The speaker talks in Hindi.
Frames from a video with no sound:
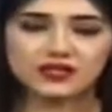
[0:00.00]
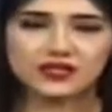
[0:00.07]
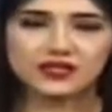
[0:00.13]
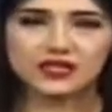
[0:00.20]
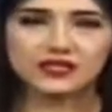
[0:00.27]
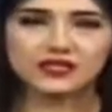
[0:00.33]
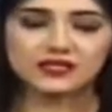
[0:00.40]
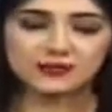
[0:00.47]

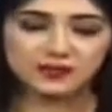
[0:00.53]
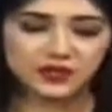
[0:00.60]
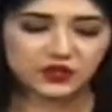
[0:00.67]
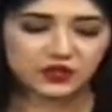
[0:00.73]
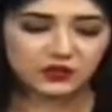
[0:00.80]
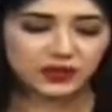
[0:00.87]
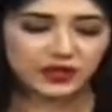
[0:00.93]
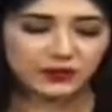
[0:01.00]
स्टेटस uh, पे
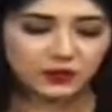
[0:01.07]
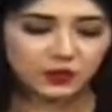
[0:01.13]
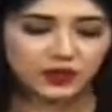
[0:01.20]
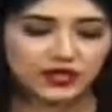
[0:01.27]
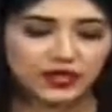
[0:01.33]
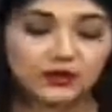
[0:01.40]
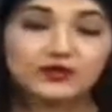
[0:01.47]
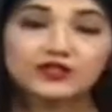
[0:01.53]
जो मैंने अपलोड
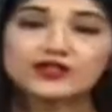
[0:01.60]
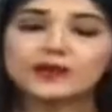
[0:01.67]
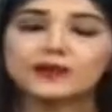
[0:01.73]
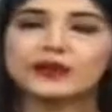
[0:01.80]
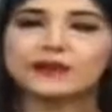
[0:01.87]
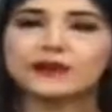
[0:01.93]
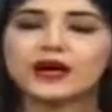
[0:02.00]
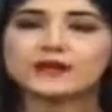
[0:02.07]
किया उस
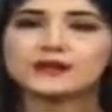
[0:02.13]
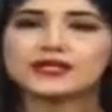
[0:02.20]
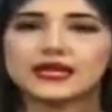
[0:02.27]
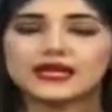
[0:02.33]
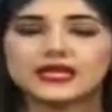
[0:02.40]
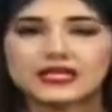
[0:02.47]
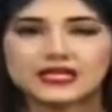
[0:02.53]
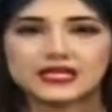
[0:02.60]
नंबर पे आप
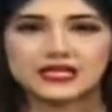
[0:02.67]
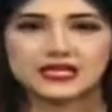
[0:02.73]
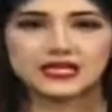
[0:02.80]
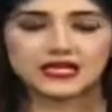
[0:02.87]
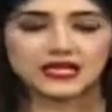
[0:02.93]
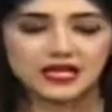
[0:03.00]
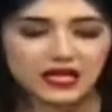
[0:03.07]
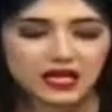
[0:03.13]
सेंड कर
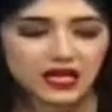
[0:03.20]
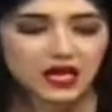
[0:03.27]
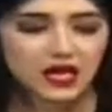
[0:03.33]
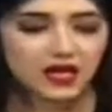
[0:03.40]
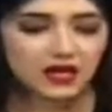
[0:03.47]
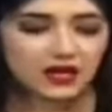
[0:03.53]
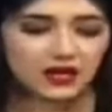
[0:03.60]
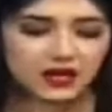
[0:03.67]
सकते
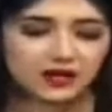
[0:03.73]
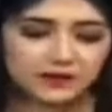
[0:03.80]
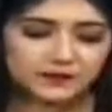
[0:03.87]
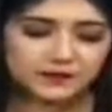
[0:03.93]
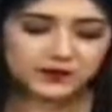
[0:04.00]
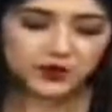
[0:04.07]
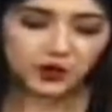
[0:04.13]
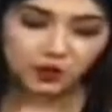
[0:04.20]

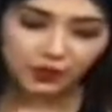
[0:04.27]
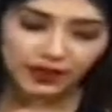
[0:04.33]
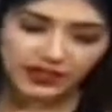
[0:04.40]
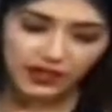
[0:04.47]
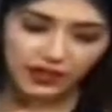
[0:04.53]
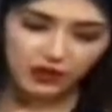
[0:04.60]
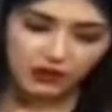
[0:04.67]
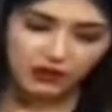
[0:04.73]
हैं योर
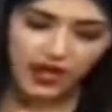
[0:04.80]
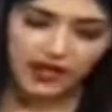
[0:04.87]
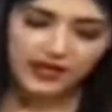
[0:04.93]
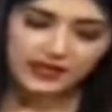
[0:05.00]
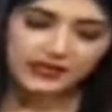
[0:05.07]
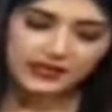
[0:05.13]
वीडियो दैट